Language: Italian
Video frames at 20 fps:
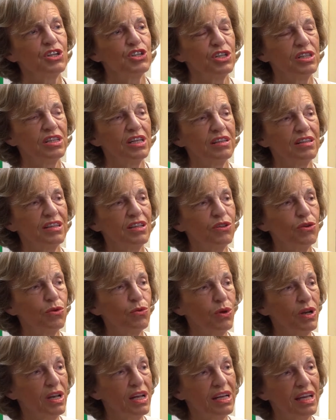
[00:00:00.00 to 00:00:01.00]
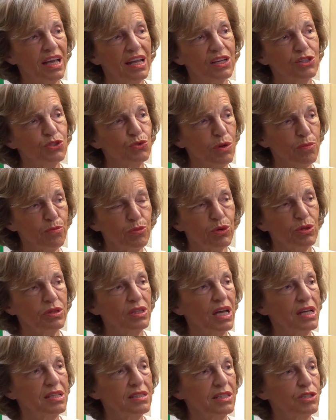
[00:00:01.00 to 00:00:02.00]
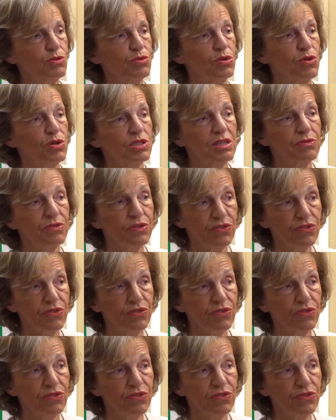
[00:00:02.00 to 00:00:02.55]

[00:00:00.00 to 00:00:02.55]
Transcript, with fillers: al cittadino quella che è la sua importanza, la sua cosa.